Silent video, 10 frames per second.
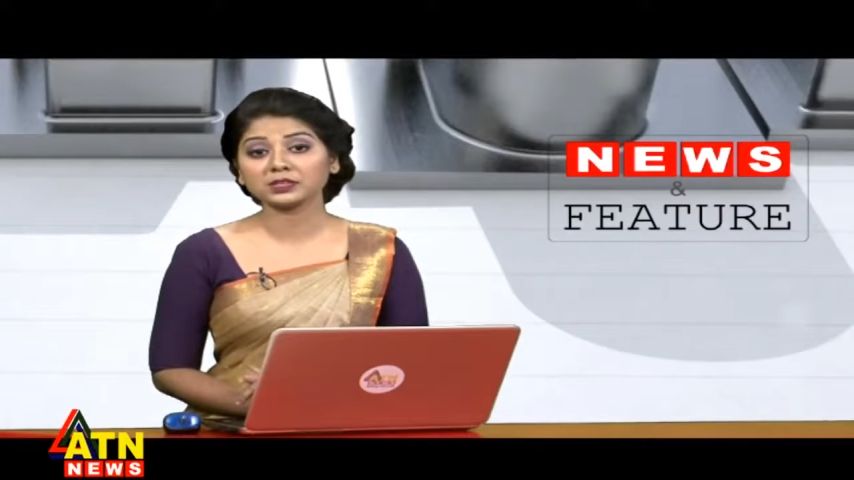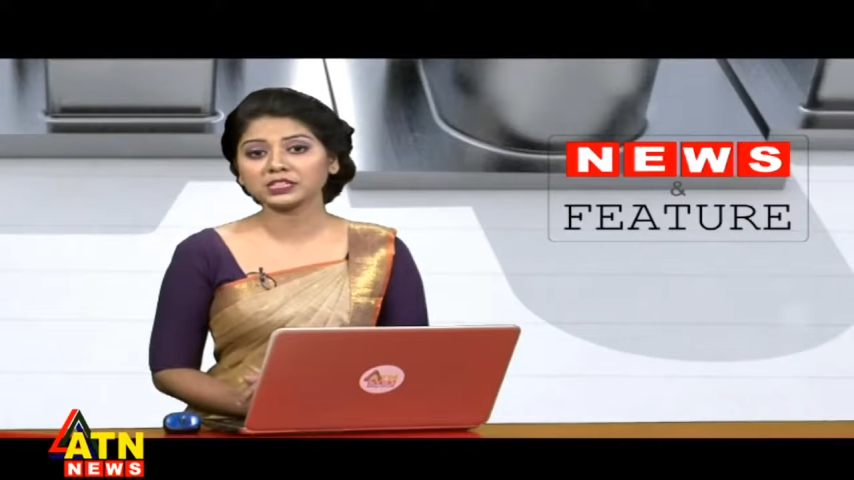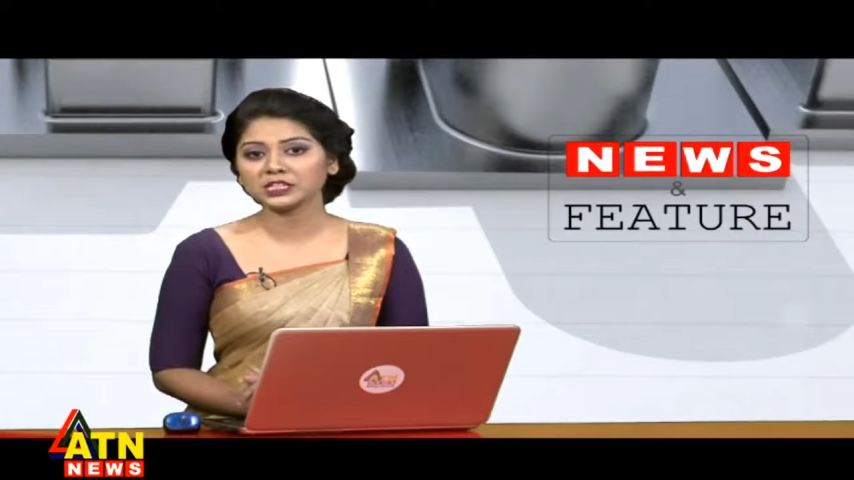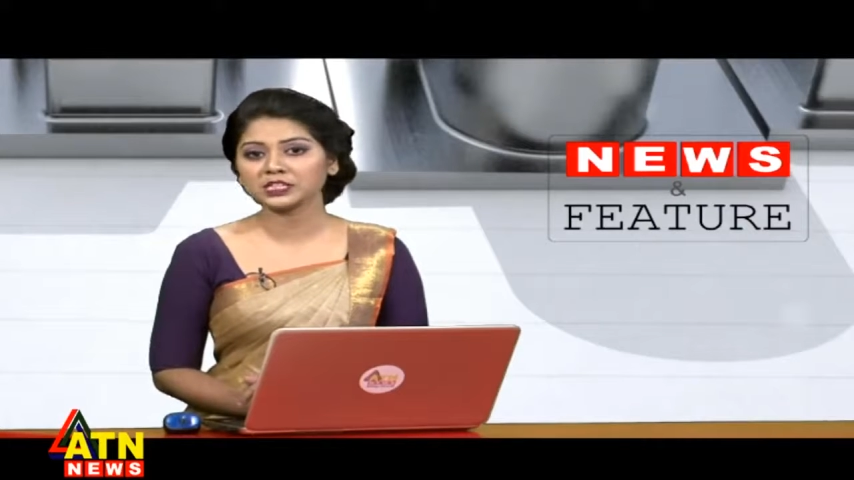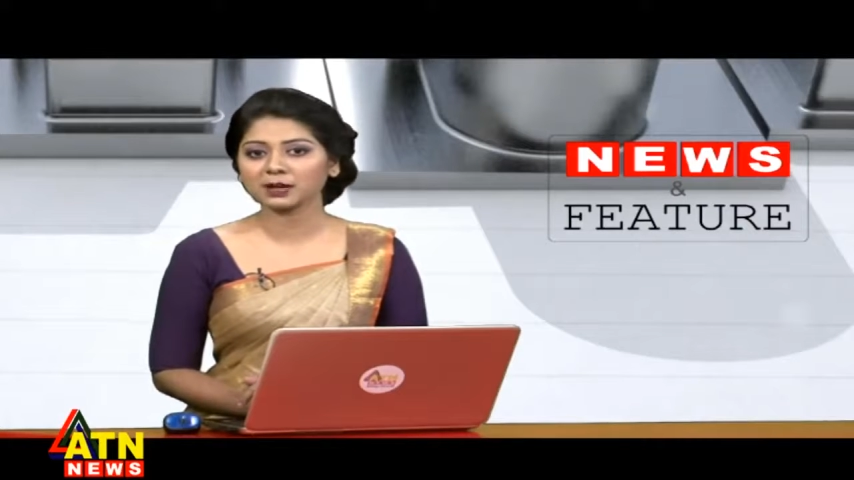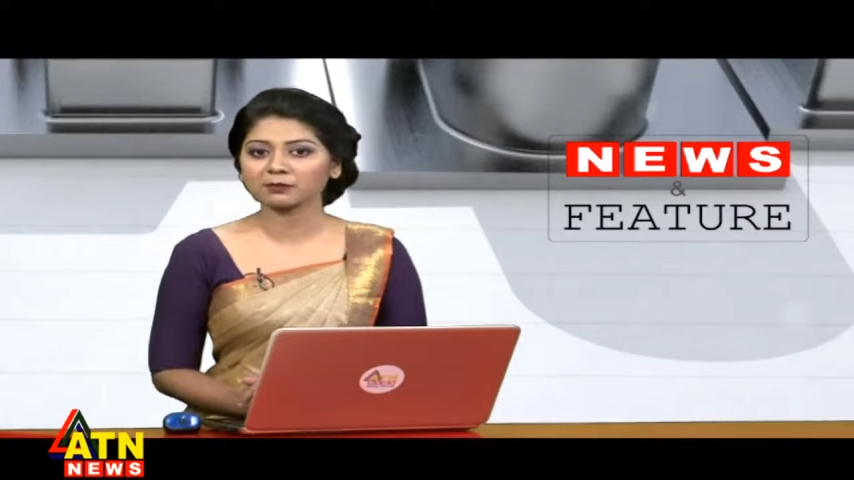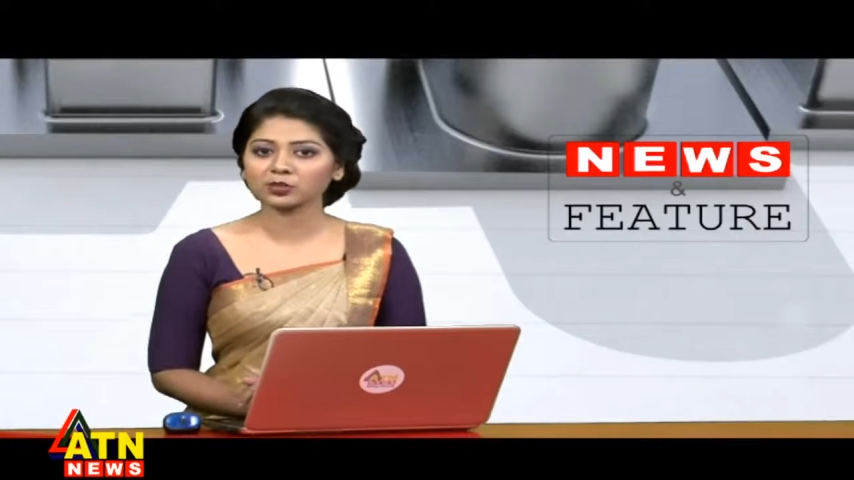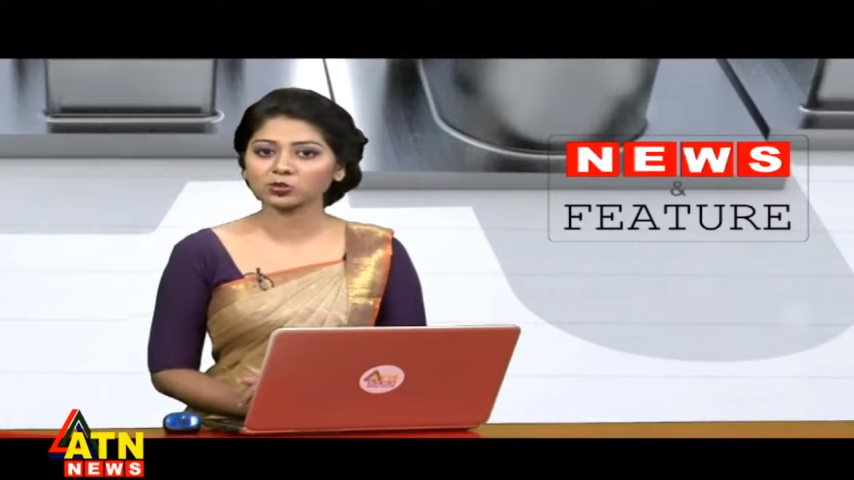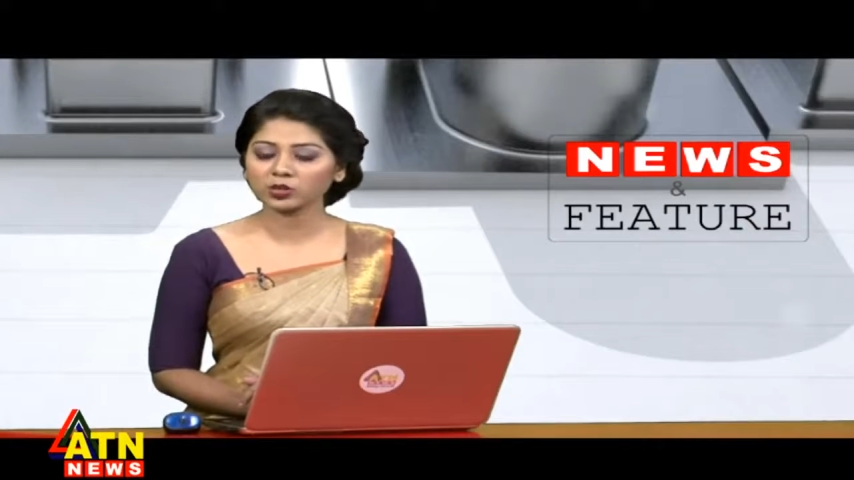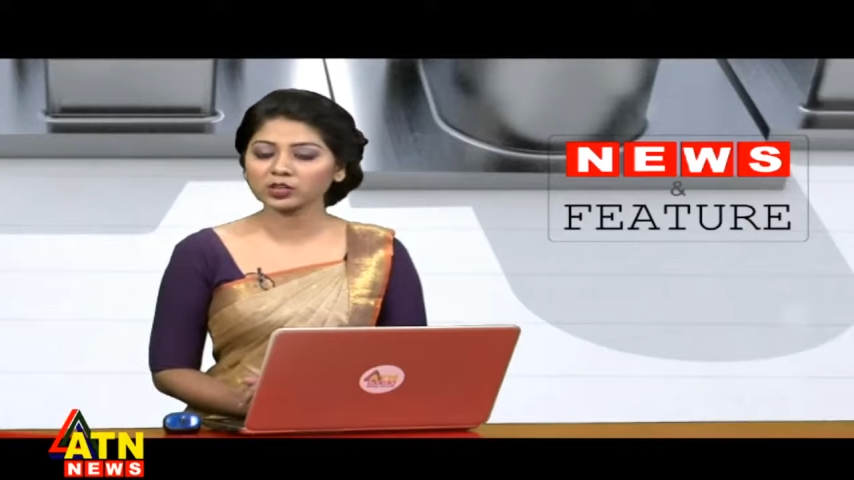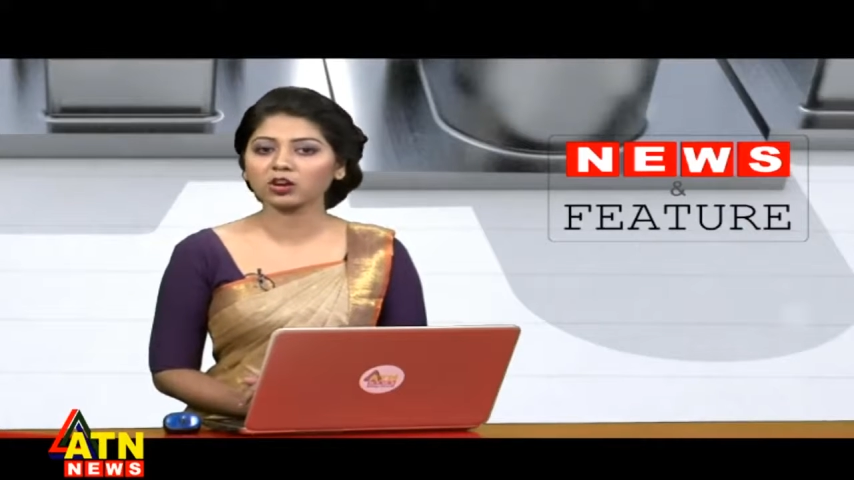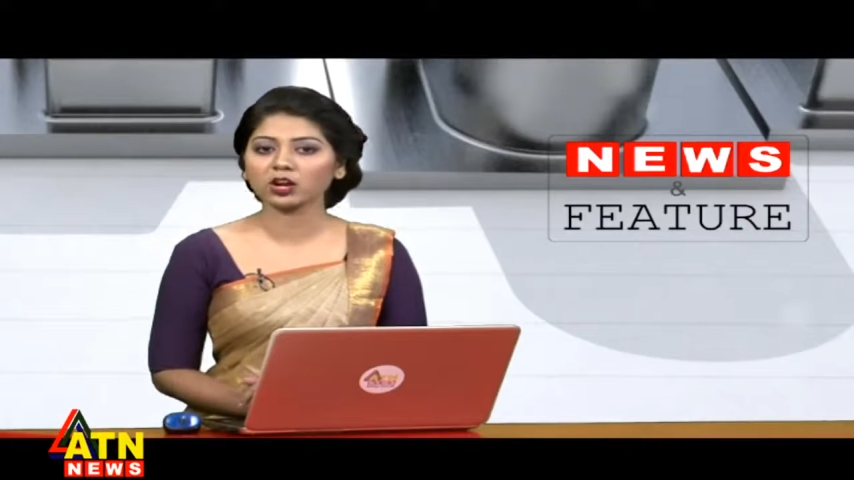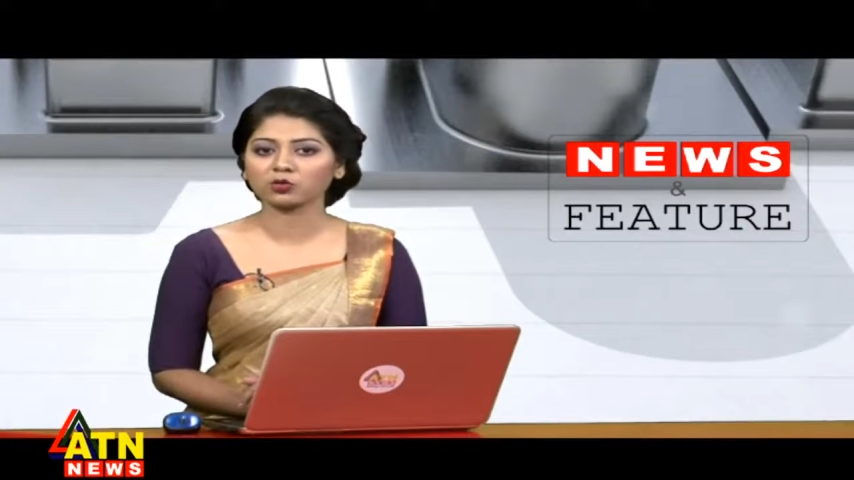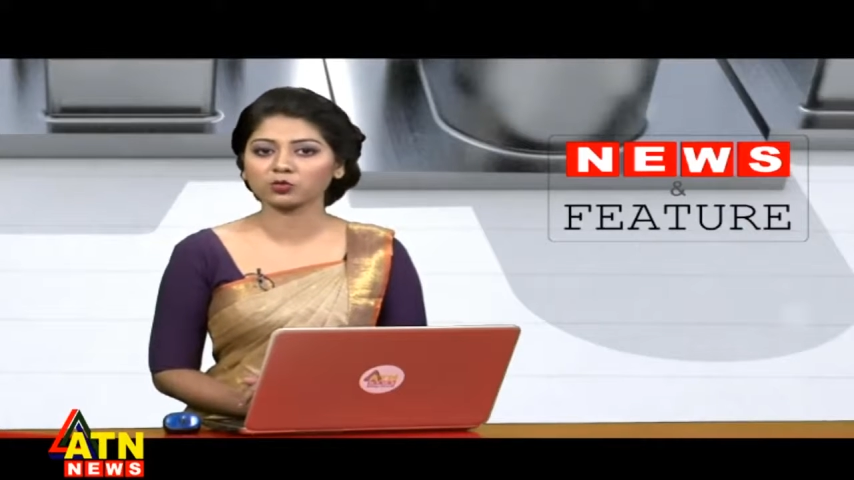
বিশ্বের সামনে তুলে ধরার